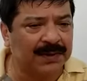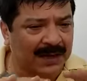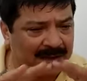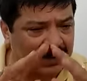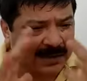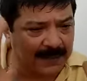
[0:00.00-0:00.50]

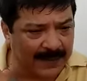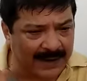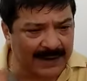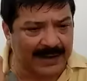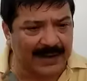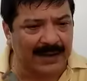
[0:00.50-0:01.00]
যার যার তার
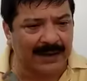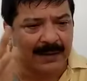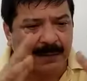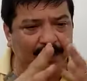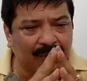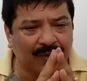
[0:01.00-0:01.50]
মেকানিক্যাল
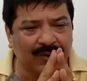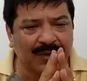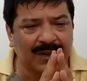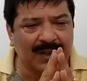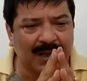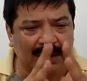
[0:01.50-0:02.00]

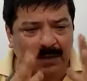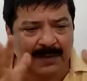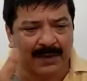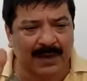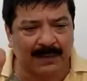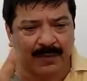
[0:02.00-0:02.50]
পদ্ধতি যা
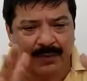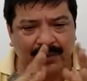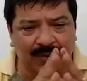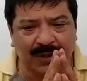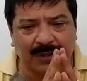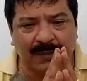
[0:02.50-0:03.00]
কিংবা যা
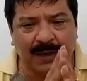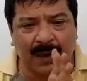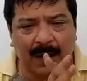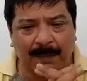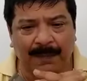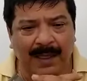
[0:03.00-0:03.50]
পদ্ধতি
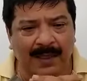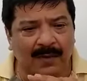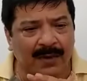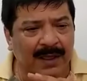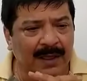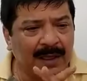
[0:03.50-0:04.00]
অ্যাপ্লাই
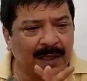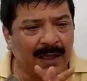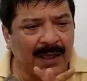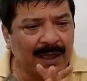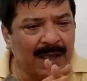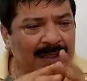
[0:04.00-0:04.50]
করে
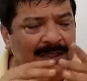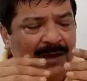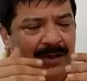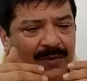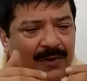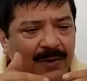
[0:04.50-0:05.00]
এই
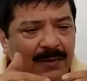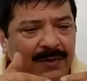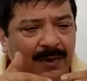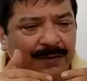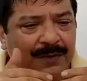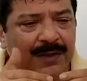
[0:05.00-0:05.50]
জিনিসগুলো
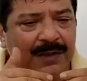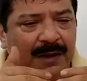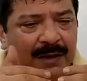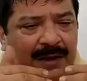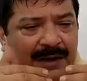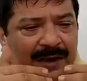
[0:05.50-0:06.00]
যে অক্সিজেন
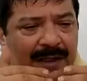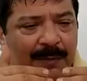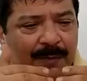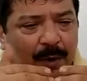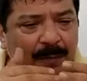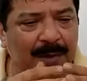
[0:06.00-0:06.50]
যেটা
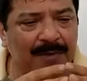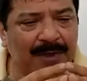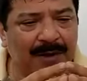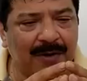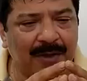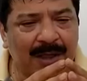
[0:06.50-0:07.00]
টেকনিক্যাল প্রবলেম
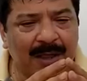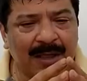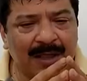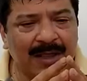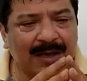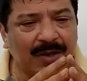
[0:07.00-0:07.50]
ছিল
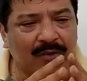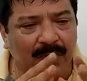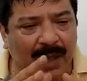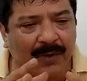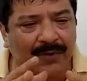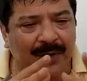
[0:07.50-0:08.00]
সেটা
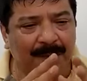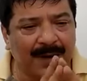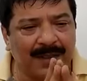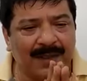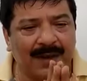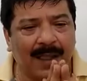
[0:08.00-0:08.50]
সুরাহা করতে
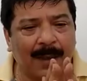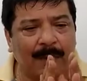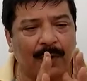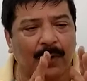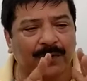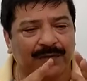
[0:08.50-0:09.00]
পেরেছেন
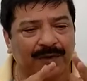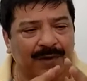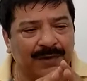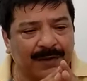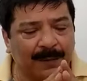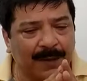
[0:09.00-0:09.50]
এবং
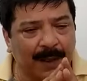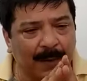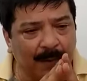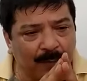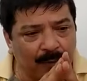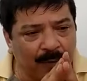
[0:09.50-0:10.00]
অক্সিজেন সাপ্লাই
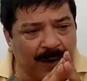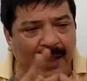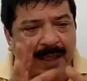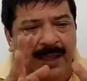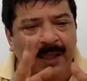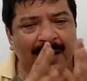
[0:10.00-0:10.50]
আবার
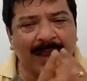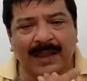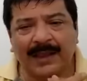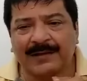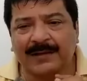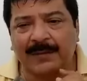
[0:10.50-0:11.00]
পুনরায়
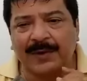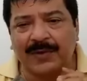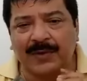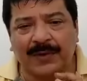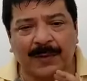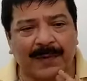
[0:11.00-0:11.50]
এস্টাবলিশ
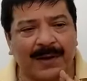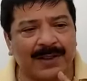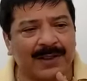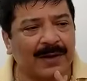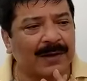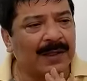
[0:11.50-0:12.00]
করতে
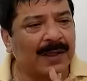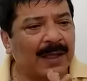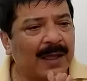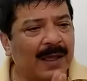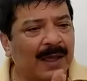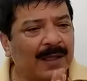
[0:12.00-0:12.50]
পেরেছেন
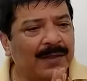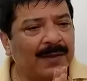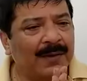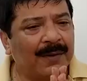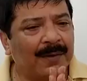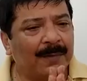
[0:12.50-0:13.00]
তো